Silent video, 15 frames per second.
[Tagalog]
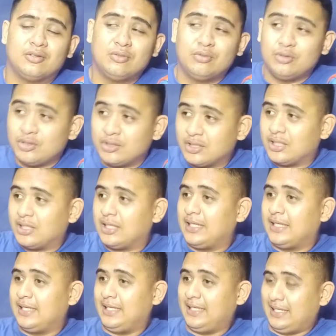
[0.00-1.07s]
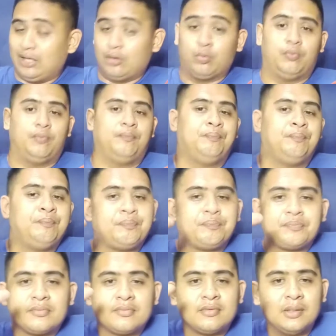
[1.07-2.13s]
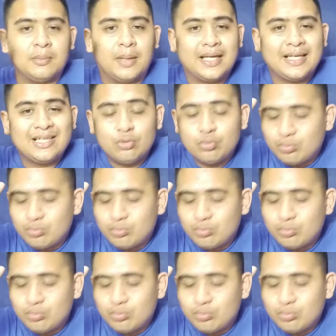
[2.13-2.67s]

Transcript: kung ikaw diba ikaw